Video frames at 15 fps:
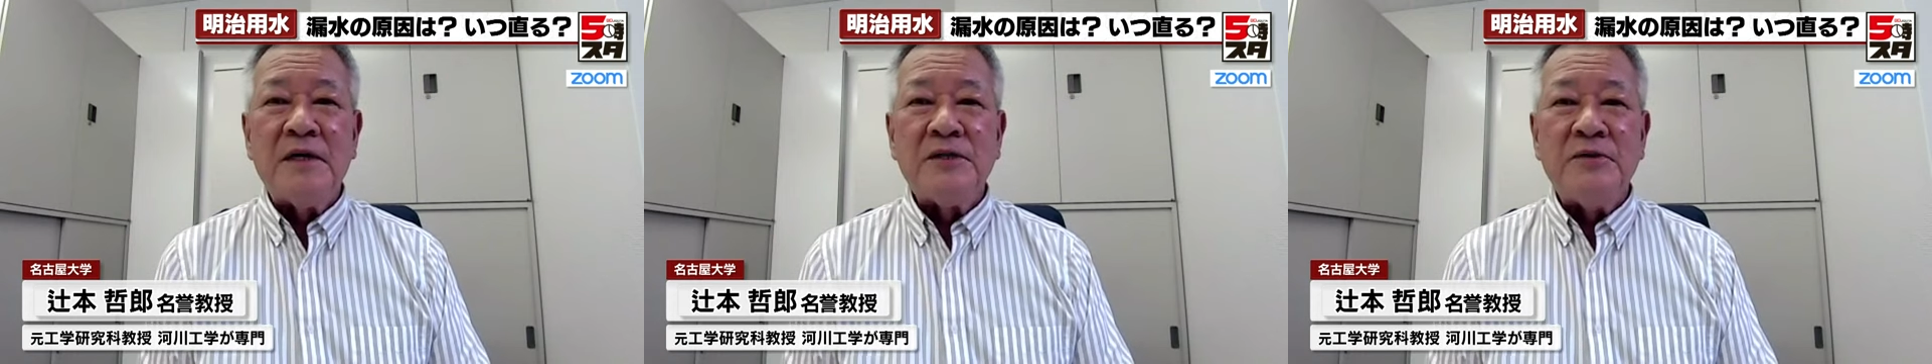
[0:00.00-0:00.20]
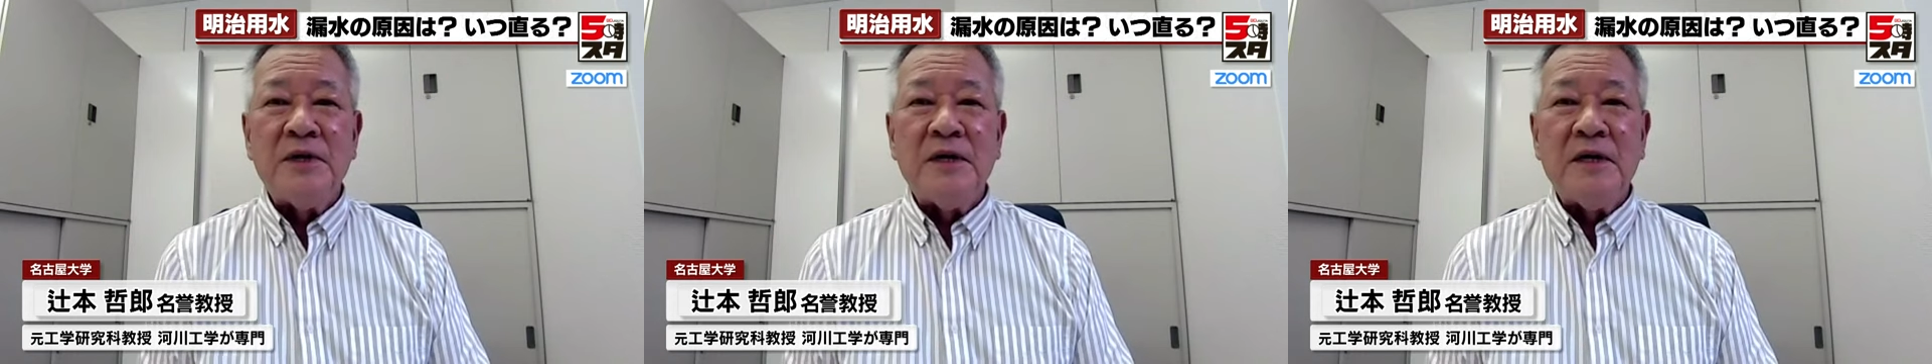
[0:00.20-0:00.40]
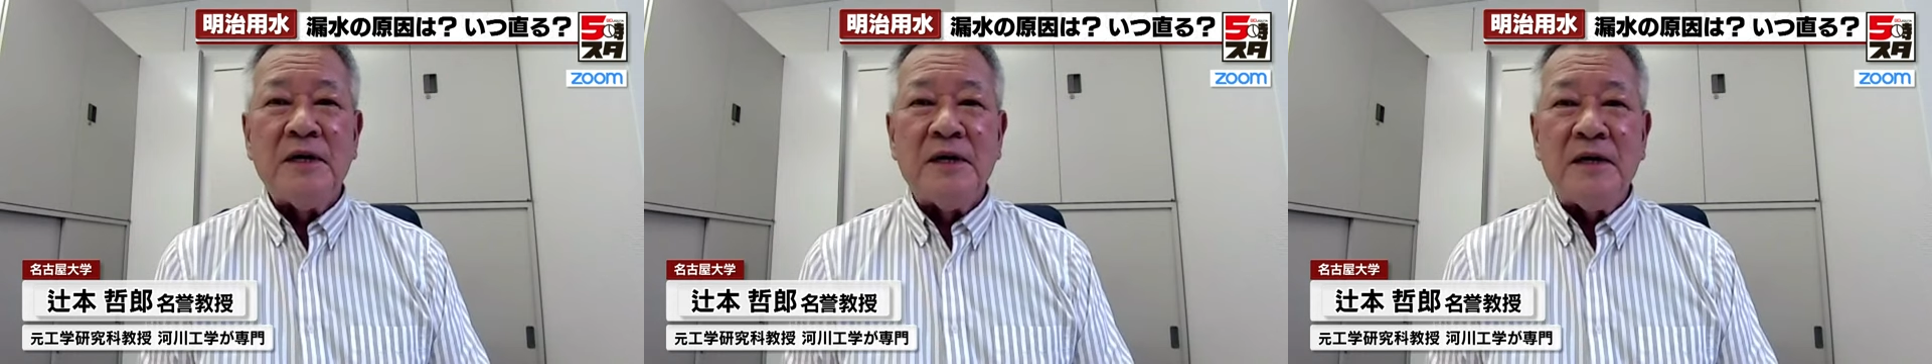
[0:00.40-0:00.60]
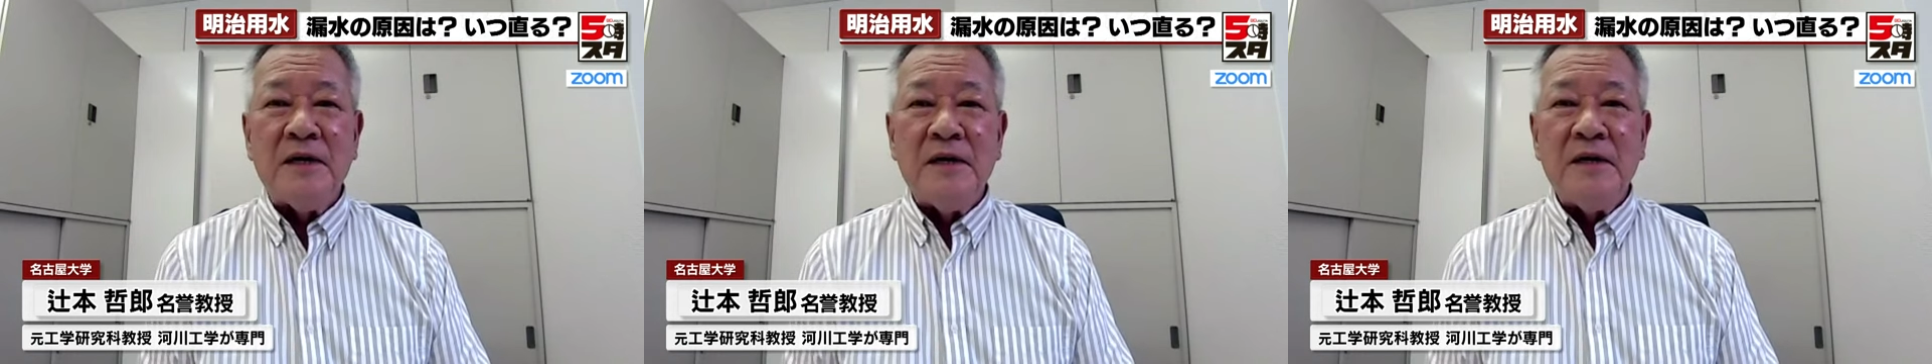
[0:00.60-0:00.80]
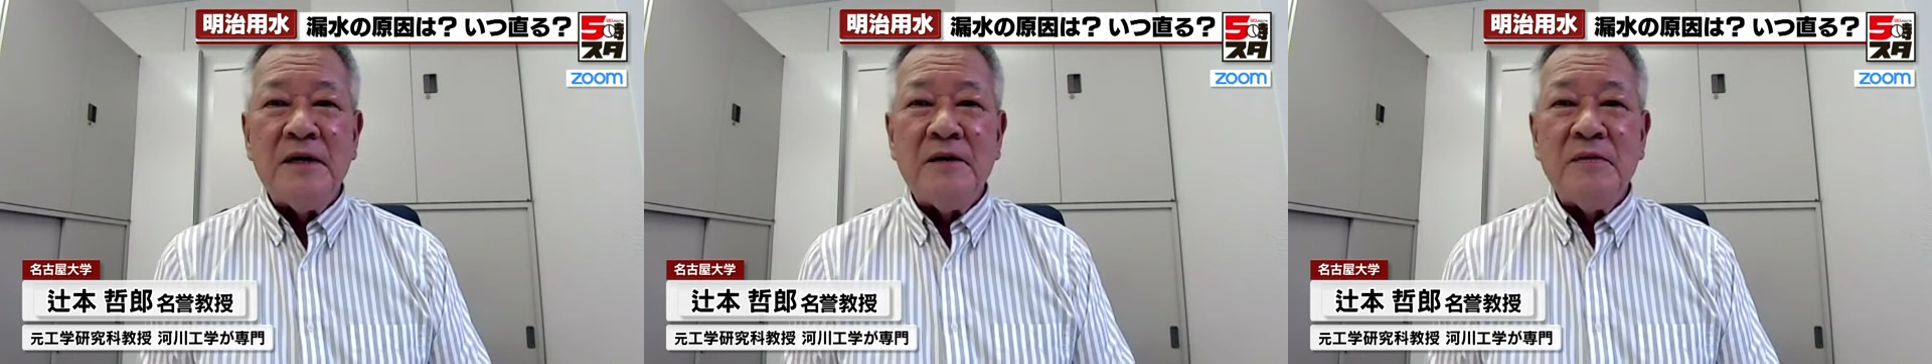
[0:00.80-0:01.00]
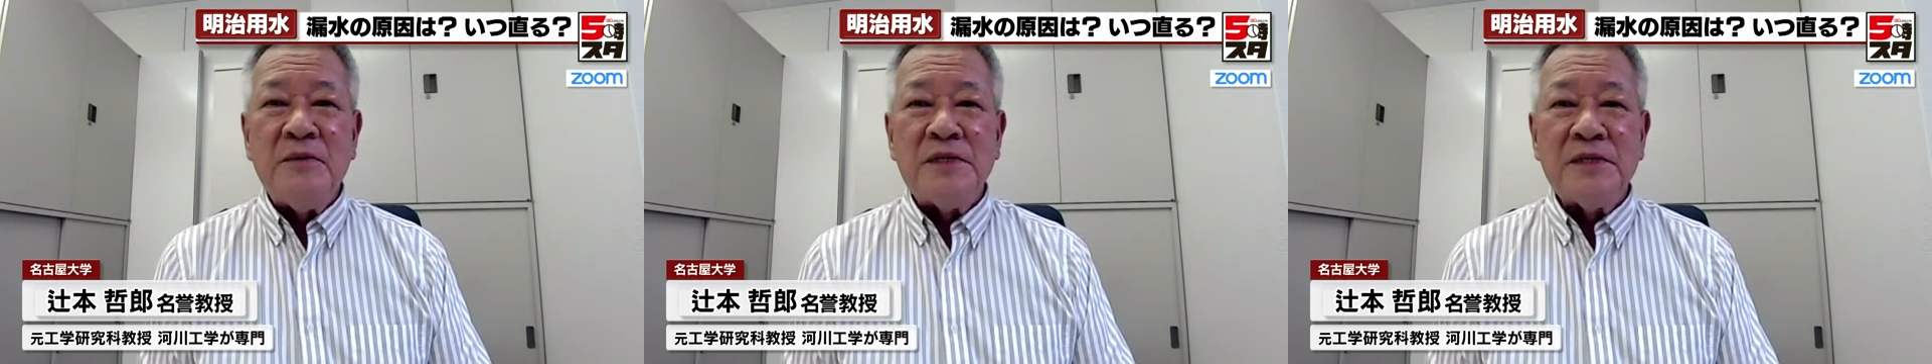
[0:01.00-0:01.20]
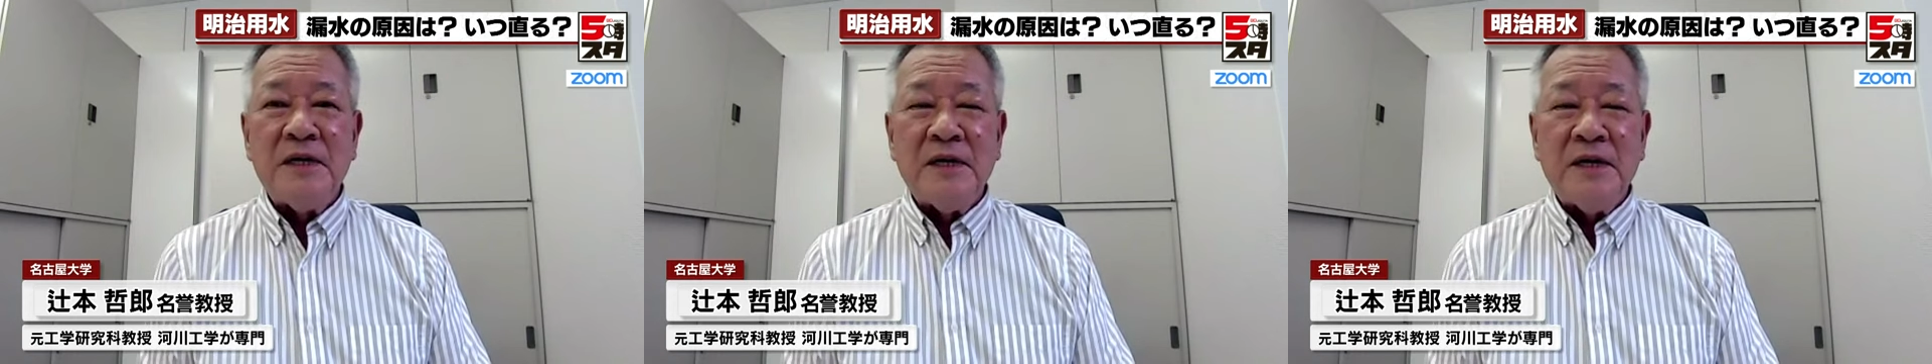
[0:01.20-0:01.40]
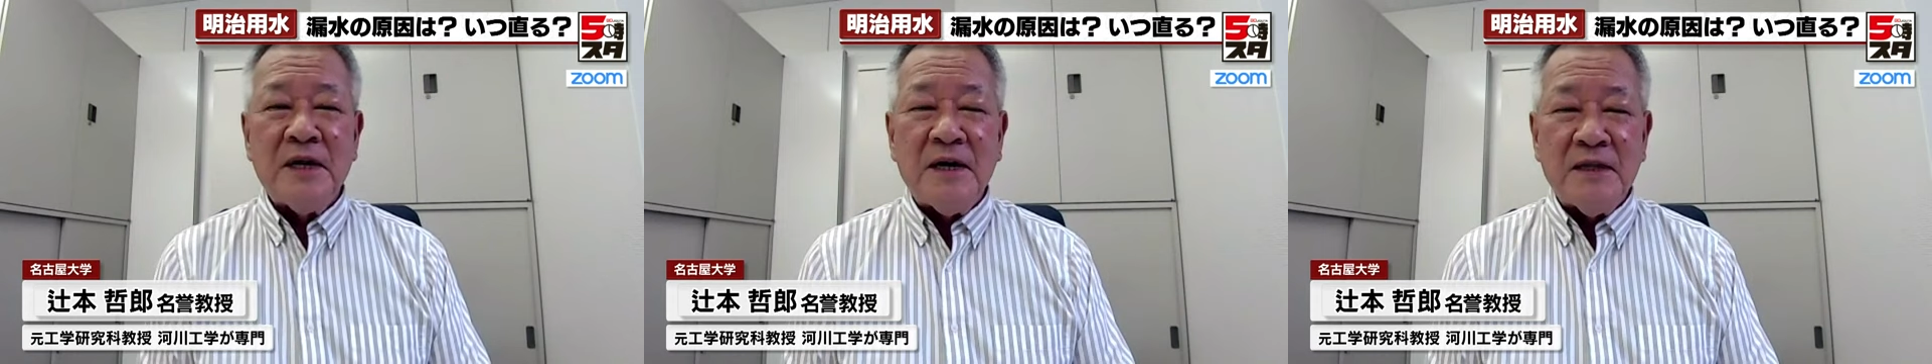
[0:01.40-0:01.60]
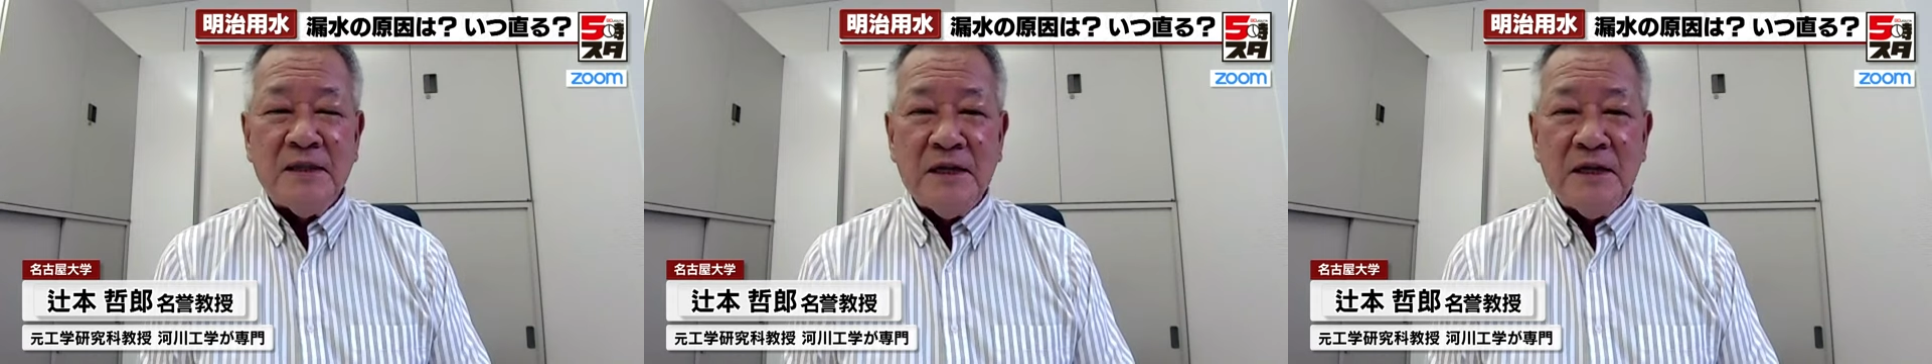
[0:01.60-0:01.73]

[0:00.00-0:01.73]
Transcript: それが水が流